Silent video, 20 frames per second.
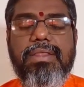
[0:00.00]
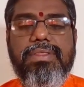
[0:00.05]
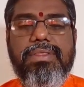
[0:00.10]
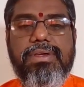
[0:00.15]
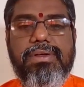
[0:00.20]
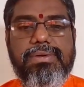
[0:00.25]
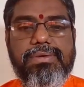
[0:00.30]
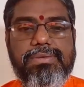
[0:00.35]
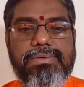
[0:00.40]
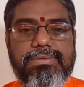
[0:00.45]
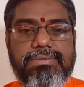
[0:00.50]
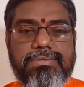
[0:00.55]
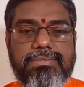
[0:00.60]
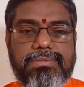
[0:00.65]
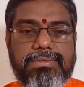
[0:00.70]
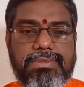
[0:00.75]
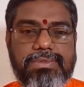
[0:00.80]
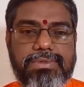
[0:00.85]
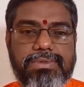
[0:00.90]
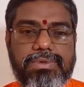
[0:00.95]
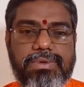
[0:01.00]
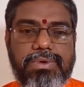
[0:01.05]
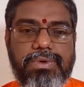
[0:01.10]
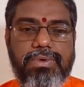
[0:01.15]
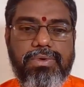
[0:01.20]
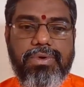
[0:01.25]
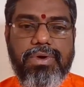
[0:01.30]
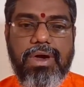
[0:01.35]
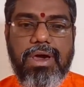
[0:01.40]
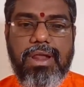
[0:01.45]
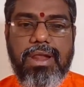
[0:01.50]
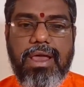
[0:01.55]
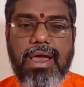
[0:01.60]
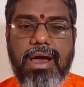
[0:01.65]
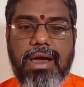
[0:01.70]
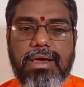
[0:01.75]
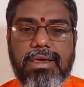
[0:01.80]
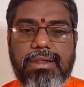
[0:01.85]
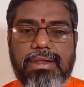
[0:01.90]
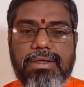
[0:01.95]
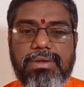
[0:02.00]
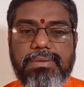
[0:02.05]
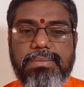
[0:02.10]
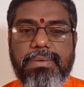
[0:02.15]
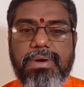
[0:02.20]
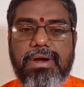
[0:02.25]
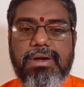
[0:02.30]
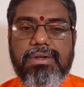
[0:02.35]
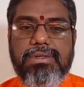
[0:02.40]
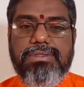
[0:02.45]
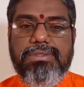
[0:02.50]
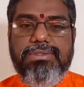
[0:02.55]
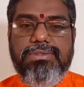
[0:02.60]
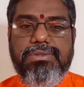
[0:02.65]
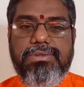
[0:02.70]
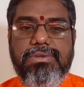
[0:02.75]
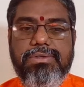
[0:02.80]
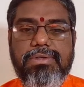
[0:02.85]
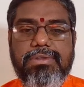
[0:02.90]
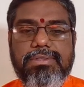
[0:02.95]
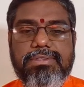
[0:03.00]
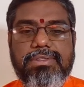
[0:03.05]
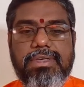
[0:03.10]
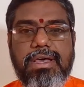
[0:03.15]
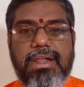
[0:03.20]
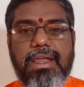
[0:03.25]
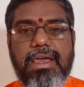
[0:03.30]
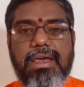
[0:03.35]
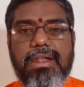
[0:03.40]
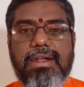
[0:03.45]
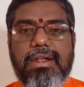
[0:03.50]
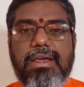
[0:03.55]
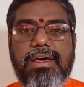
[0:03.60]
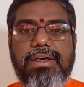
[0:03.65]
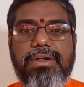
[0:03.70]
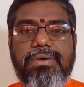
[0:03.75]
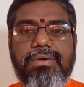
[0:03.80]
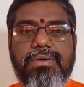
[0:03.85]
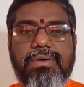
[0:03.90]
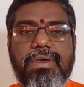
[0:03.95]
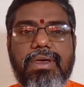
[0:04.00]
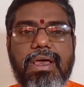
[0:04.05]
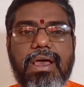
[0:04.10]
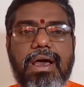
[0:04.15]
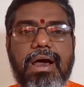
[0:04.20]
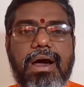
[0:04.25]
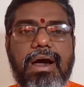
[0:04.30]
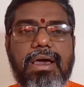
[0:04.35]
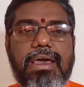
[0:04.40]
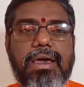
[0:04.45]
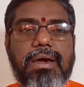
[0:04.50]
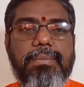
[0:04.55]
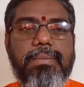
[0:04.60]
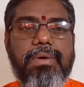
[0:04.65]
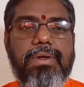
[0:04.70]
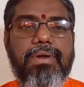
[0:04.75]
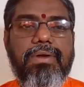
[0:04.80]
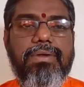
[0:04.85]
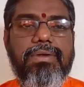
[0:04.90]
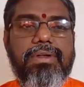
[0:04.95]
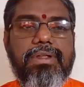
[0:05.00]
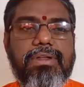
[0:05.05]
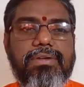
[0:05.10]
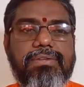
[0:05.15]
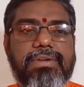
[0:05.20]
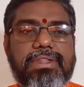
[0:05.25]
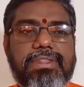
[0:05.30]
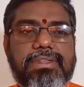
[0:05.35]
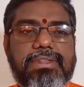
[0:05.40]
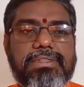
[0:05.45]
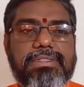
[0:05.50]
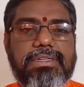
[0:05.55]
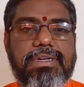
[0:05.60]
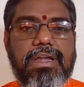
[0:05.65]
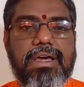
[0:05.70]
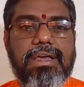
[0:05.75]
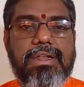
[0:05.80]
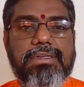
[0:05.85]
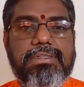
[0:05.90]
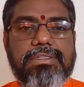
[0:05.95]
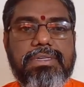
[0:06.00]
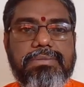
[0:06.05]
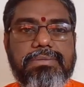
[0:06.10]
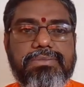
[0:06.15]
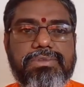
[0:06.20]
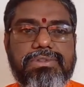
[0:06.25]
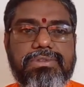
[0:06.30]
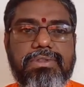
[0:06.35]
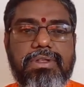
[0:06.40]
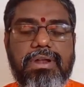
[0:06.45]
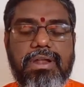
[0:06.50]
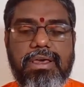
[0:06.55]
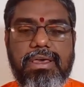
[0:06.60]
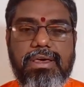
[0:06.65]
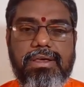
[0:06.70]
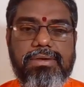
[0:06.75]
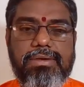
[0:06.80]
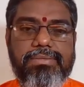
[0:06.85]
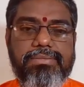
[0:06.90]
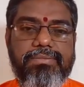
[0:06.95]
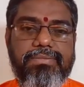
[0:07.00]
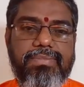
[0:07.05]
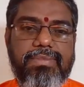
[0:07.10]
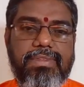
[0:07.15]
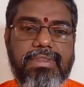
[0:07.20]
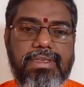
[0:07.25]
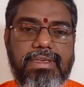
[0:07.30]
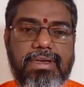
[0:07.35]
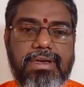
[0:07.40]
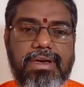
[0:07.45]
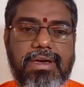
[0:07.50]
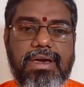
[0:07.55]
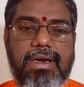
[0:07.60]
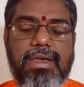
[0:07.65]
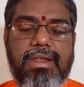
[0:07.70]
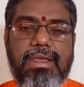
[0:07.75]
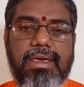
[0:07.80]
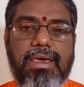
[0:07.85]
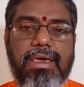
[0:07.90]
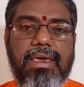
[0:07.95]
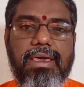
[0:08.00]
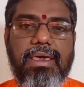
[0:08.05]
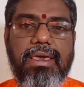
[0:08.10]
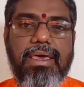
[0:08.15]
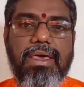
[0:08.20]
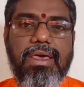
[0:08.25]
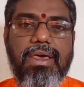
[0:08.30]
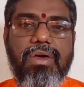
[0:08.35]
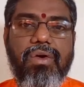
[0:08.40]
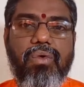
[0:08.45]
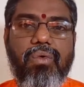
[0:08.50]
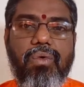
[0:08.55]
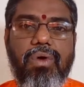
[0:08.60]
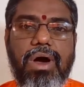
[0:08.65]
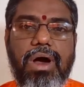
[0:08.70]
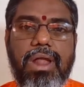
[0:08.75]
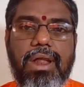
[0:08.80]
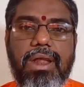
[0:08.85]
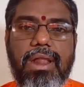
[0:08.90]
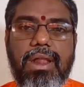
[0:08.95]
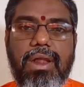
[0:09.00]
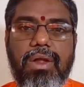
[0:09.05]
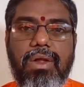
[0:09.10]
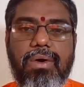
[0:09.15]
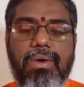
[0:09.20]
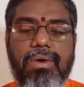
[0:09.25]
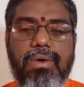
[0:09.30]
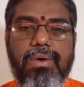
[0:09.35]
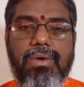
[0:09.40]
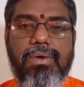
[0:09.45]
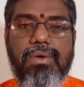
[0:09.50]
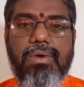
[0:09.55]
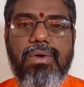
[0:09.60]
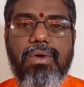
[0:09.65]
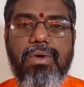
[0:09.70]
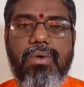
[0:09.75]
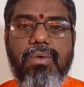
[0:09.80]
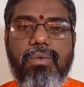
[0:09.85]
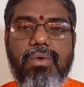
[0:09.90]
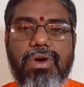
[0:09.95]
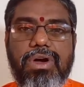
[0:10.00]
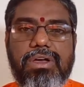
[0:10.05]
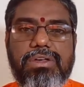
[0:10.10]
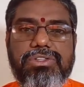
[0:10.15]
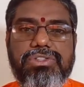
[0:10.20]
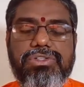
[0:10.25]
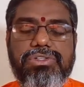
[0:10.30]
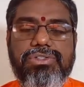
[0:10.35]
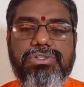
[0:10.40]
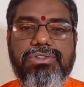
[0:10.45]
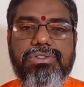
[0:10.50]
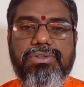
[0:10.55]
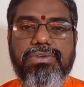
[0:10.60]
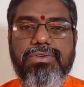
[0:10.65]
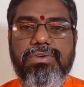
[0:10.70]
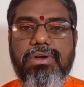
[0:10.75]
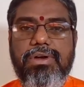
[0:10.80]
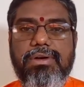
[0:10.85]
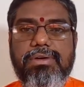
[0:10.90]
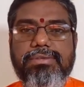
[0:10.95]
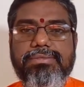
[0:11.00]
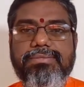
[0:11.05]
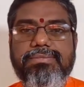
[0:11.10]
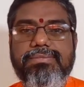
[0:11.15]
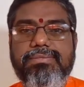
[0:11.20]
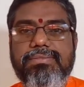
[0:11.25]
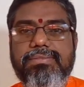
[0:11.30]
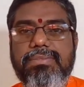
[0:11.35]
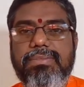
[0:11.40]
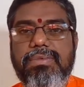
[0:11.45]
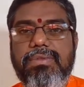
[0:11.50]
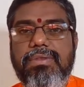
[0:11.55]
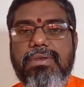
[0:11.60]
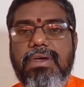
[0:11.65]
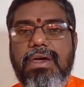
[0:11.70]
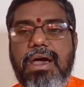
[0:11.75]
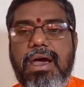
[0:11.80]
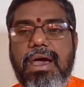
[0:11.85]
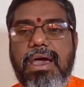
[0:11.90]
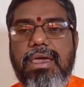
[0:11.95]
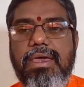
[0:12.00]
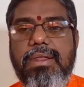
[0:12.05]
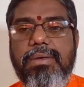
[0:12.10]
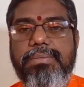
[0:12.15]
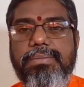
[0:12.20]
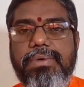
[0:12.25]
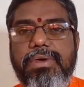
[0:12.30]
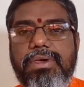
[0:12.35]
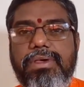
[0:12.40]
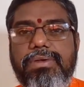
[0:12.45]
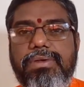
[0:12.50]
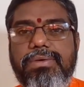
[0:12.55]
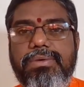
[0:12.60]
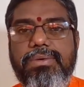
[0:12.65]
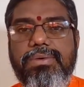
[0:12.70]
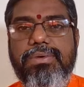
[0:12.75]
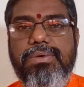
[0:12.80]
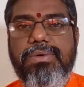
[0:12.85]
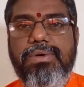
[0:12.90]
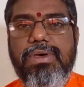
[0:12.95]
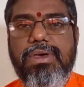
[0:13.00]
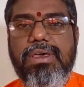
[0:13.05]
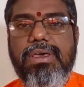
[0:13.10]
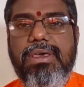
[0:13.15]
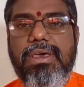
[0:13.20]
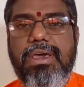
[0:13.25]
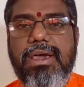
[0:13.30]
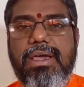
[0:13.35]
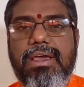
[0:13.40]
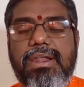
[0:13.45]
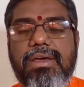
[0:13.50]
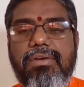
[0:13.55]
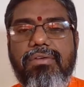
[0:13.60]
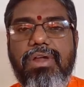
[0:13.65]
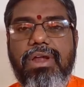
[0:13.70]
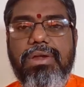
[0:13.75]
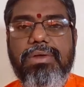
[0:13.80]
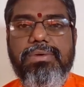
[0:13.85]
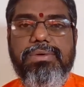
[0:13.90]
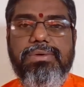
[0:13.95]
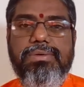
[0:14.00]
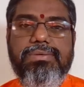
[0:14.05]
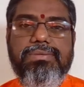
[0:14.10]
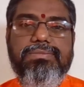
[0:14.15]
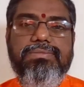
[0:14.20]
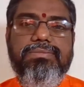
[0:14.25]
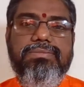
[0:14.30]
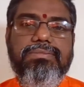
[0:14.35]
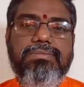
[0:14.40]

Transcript: అందరూ గురువు గారి ఆజ్ఞను పాటిస్తూ సరే అన్నారు ఆయా పనులు నిర్వర్తించడానికి సంసిద్ధులయ్యారు కానీ వాళ్ళల్లో ఒక శిష్యుడు ఉన్నాడు ఆయన పేరు యజ్ఞవల్కుడు